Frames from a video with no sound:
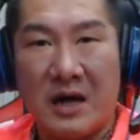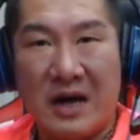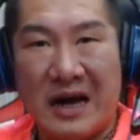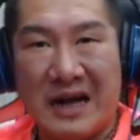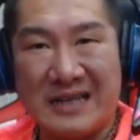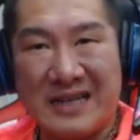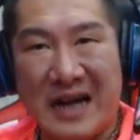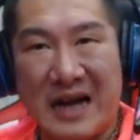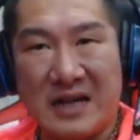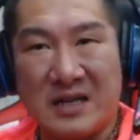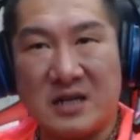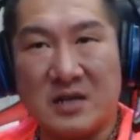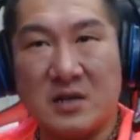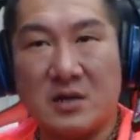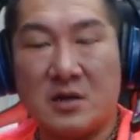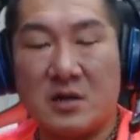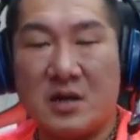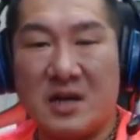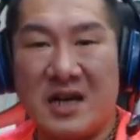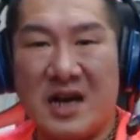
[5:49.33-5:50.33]
韩大
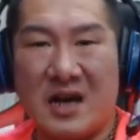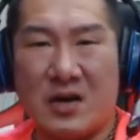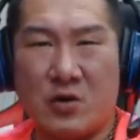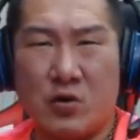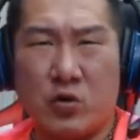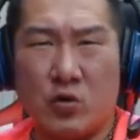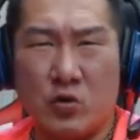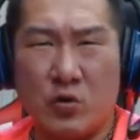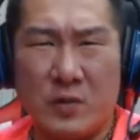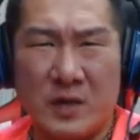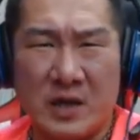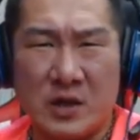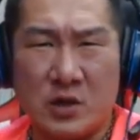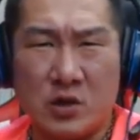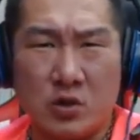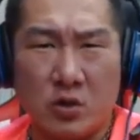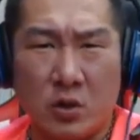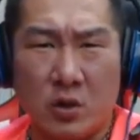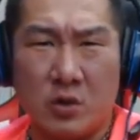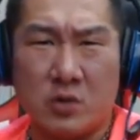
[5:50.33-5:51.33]
哥，你爱苦民
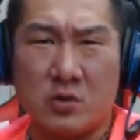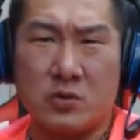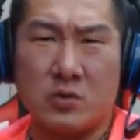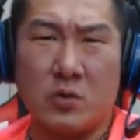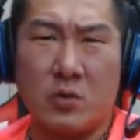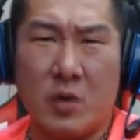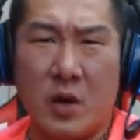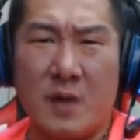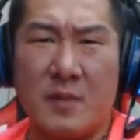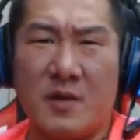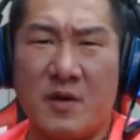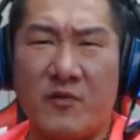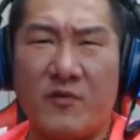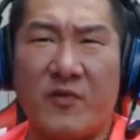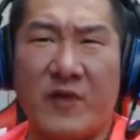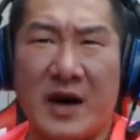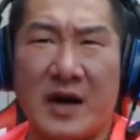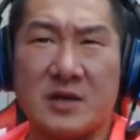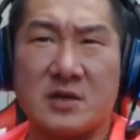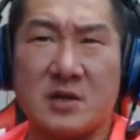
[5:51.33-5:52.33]
所苦，为民
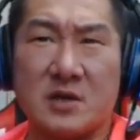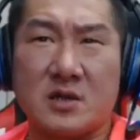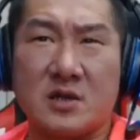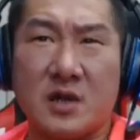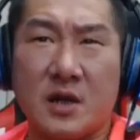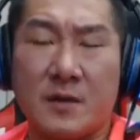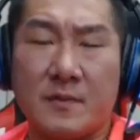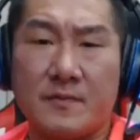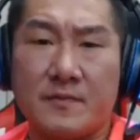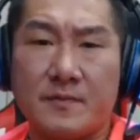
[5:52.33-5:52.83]
发声啊！